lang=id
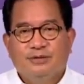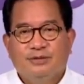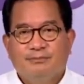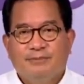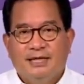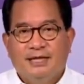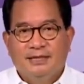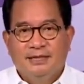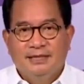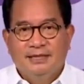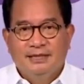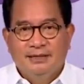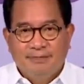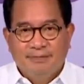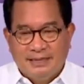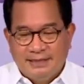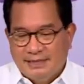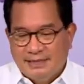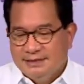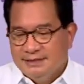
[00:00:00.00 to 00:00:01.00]
untuk kembali
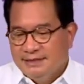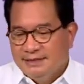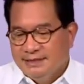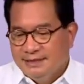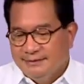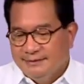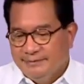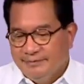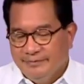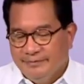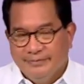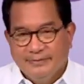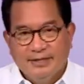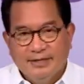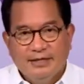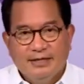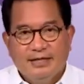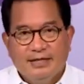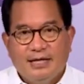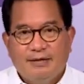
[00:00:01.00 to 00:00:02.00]
dibatasi.
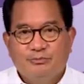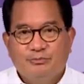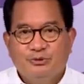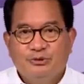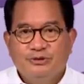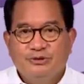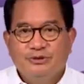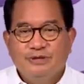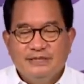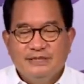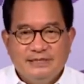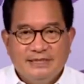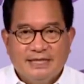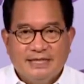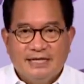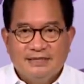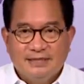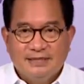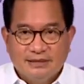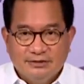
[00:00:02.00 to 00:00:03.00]
Namun,
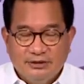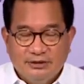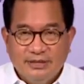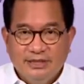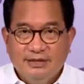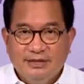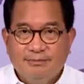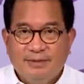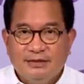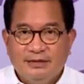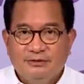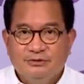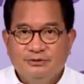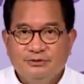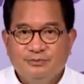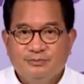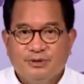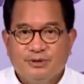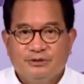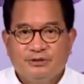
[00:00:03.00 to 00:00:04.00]
jika sektor ini
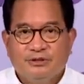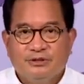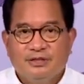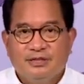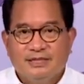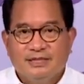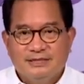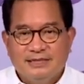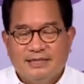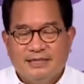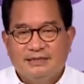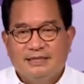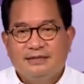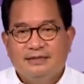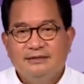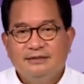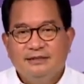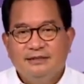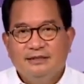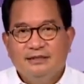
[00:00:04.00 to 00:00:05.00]
patuh protokol
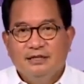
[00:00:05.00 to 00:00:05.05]
kesehatan